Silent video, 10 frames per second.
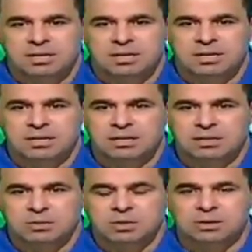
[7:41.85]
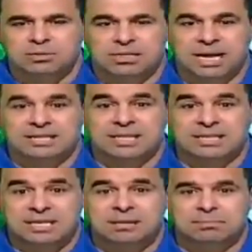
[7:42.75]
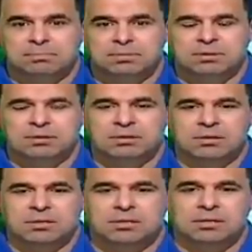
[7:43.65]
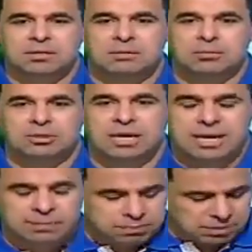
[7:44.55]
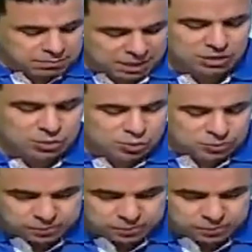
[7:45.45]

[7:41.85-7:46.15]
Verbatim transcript: آه، ومصلحه تدريب آه، منتخب بلده.